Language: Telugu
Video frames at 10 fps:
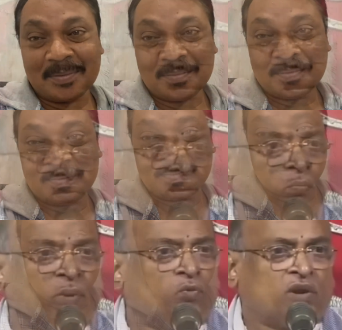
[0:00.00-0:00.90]
వాడికి ఏం
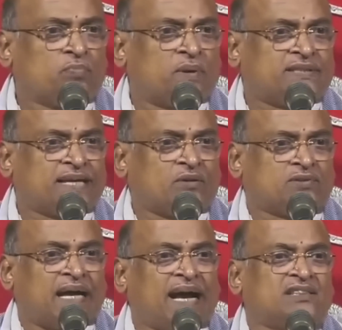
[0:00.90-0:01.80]
డబ్బు ఏమి ఉండదు
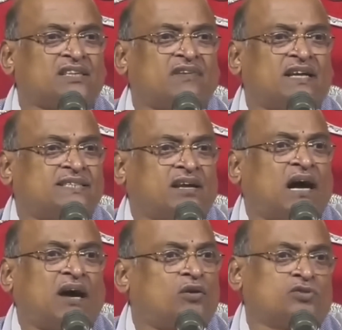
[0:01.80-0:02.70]
ప్రత్యేకం సాయంత్రం
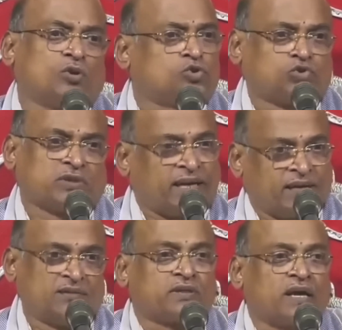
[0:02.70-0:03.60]
వేసరికి ఆరు వందలు
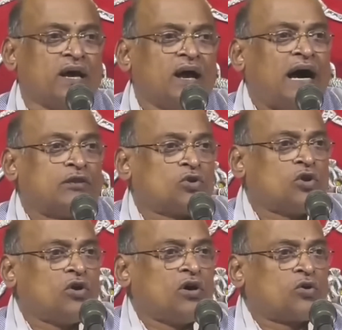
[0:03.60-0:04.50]
వస్తుందండి
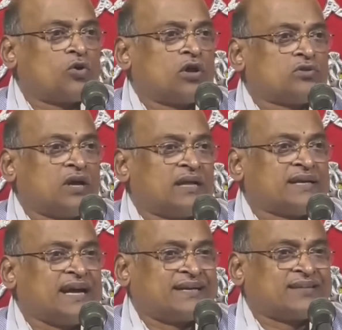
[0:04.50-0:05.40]
అందులో రెండు వందలు
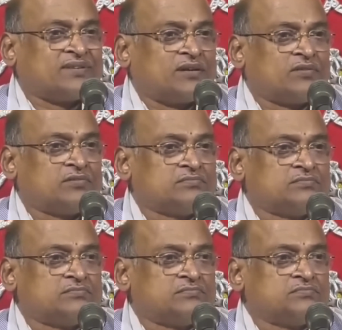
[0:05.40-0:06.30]
అద్దె కట్టేస్తాడు
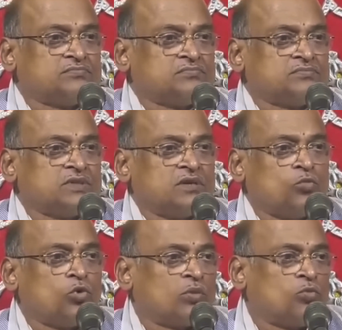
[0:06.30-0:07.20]

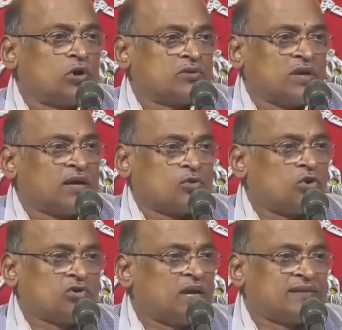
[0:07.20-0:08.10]
మూడు మూడు వందలు
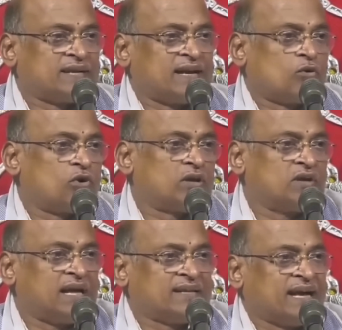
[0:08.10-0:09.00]
రెండు వందలు అద్దె రెండు
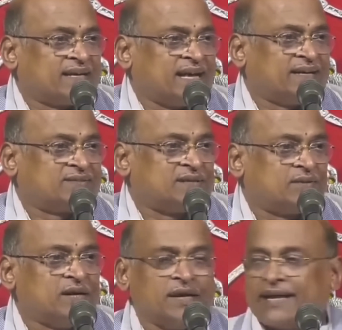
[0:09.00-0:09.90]
వందలు అద్దె
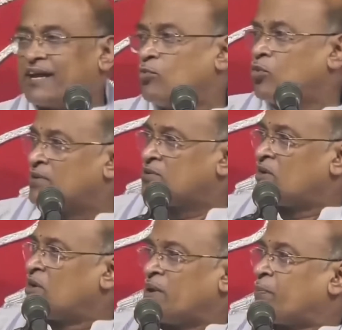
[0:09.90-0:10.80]
కట్టేసేస్తాడు ఇక మూడు
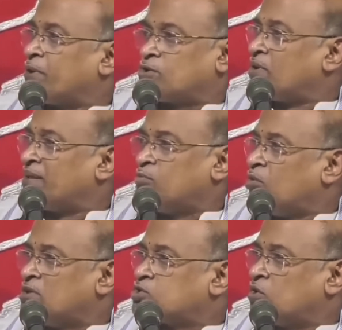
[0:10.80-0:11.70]
వందలు మరి పెట్రోల్ అది
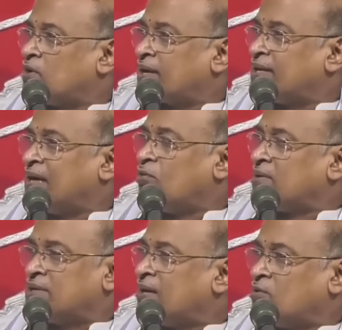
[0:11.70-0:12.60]
పోయించుకోవాలి కదా
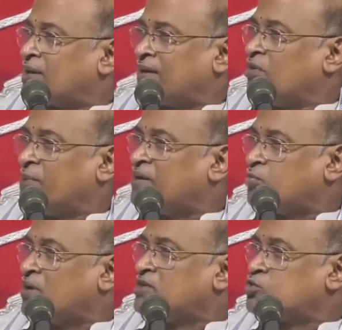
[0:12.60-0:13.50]
వంద నూట యాభై పెట్టి
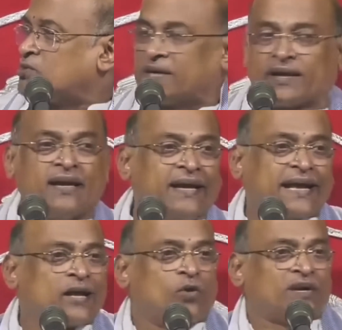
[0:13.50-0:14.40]
పోయించుకుంటాడు
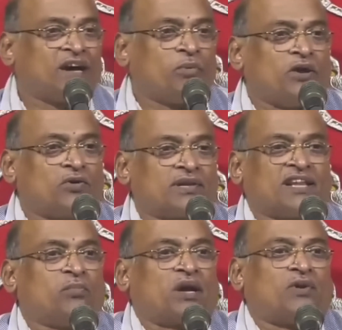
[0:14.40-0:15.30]
ఇంకా నూట యాభై ఉంటుంది
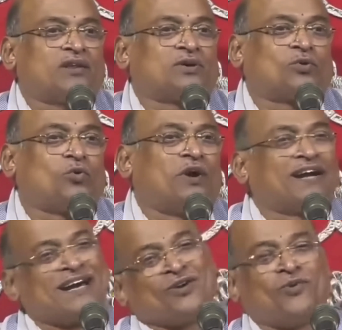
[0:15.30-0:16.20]
కదా మనవాడు తక్కువ
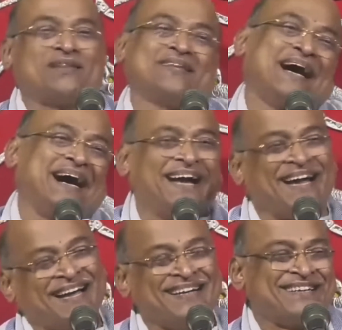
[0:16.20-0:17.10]
వాడు కాదు వంద
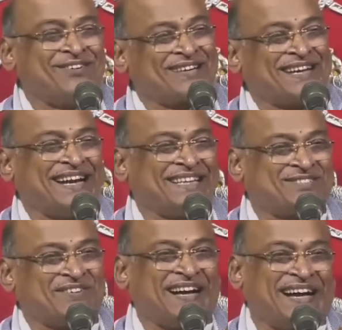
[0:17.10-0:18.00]
గుటకా
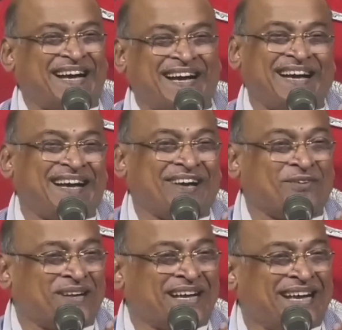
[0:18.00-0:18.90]
యశ్వాహ
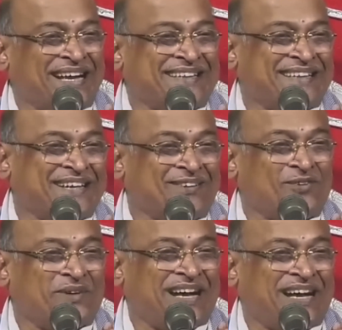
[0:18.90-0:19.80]
గుటకాయ
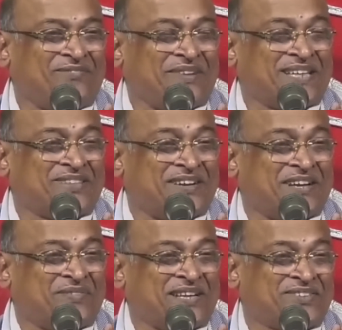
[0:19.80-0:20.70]
దన్నమా
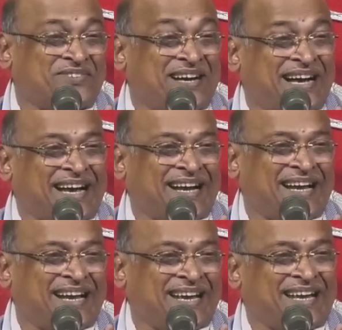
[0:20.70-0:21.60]
పీత్వా పీత్వా
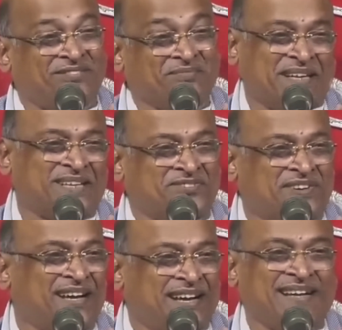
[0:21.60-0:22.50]
ఆగళానం పీత్వా